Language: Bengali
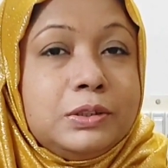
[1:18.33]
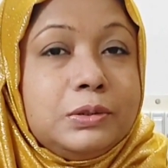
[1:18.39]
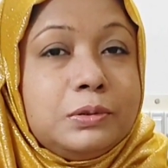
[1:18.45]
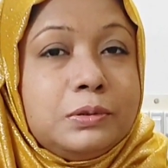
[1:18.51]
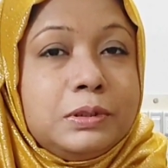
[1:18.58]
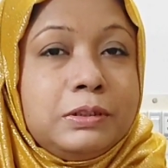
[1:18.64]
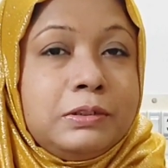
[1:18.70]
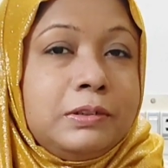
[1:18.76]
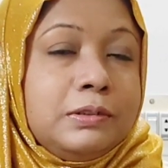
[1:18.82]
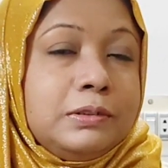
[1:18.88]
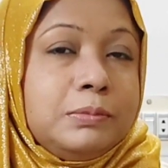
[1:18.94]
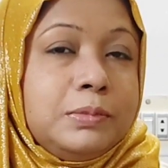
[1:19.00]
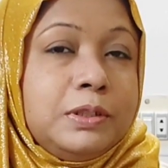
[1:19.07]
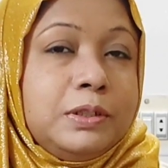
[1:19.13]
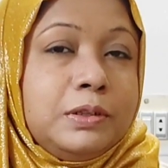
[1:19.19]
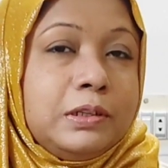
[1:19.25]
যৌন
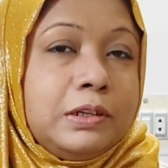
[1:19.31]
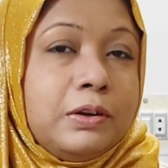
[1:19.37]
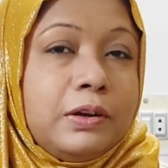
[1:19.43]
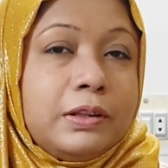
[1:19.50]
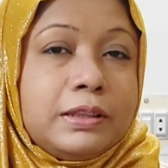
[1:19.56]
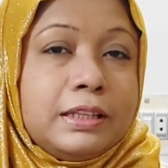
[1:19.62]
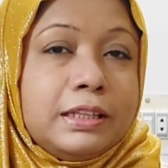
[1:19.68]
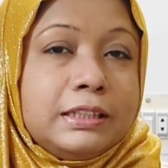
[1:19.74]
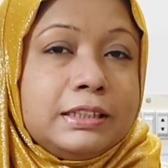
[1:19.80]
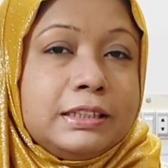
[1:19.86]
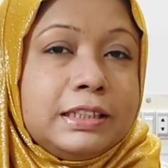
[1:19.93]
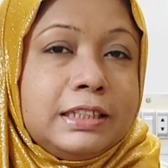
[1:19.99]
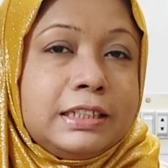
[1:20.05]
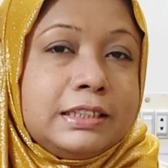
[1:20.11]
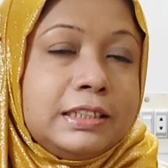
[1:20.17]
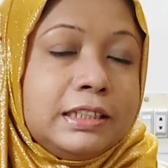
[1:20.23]
মিলনের অর্থাৎ
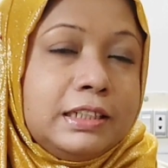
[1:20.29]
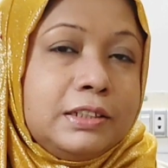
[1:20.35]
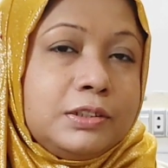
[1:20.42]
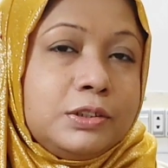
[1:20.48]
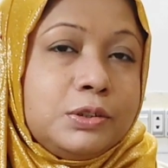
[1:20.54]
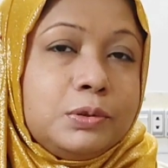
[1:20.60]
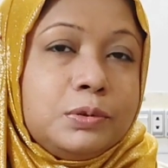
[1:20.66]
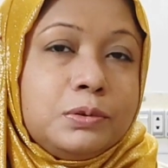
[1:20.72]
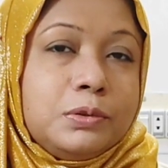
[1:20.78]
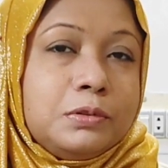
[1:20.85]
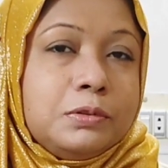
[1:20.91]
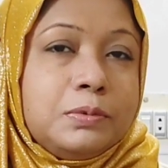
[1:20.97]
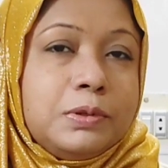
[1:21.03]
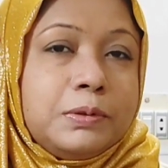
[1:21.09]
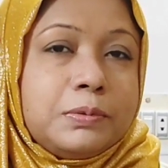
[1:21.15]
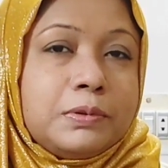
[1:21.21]
সেক্সের সুখ
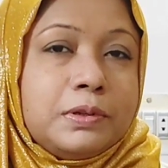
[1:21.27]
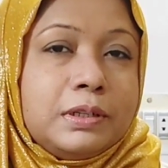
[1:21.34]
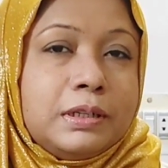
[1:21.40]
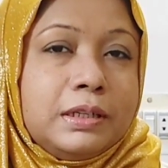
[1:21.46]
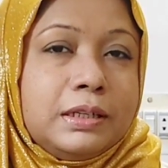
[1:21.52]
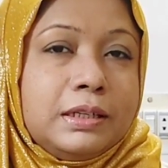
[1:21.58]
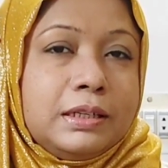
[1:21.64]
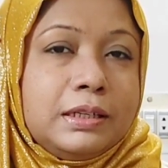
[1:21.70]
অনুভব করে